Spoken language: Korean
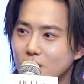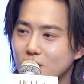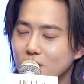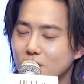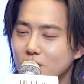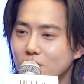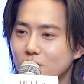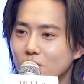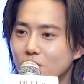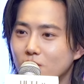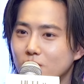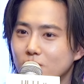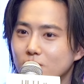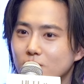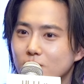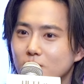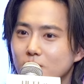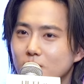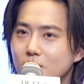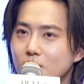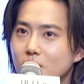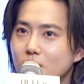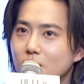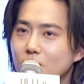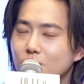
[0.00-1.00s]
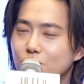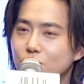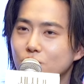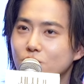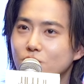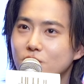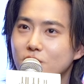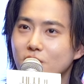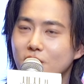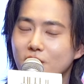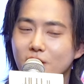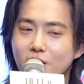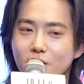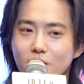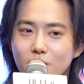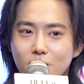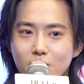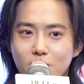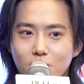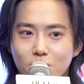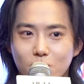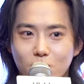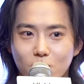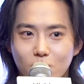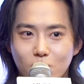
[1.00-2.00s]
그런
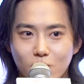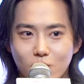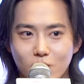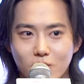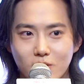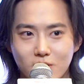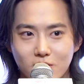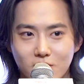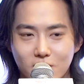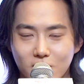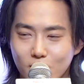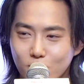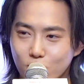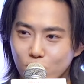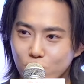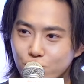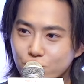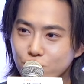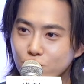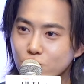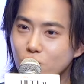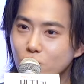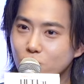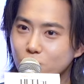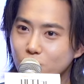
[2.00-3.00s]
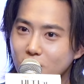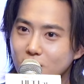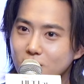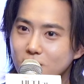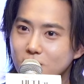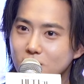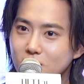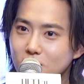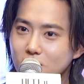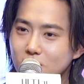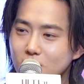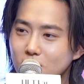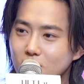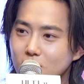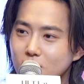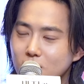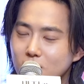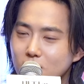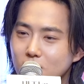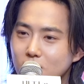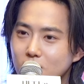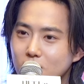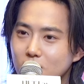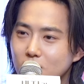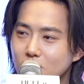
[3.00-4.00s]
분들에게는 또 그게 또 충족되는
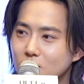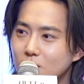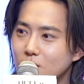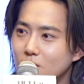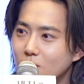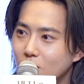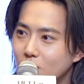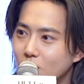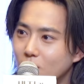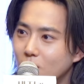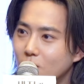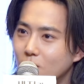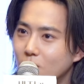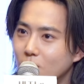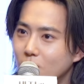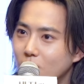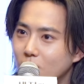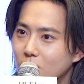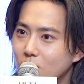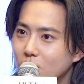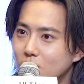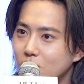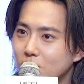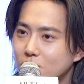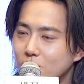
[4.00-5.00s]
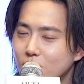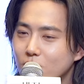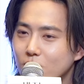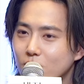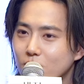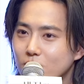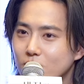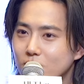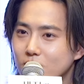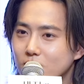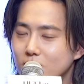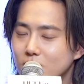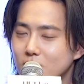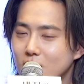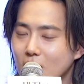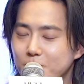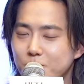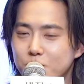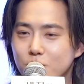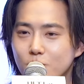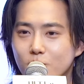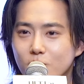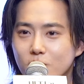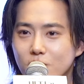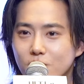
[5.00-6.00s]
어, 그런
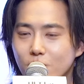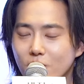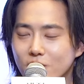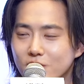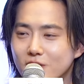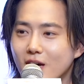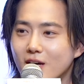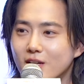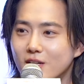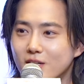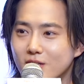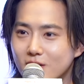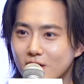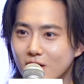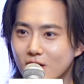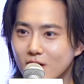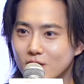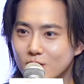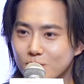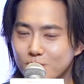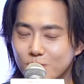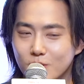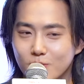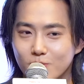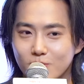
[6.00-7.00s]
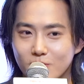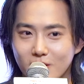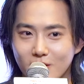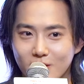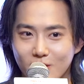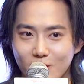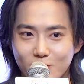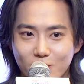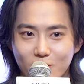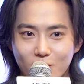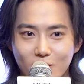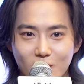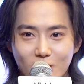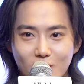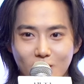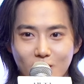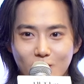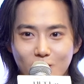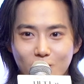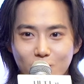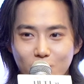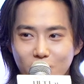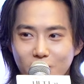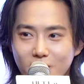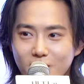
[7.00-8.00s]
작품이 되지 않을까 싶습니다. 그래서
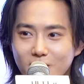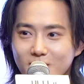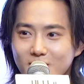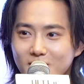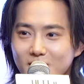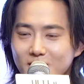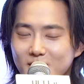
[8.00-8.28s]
되게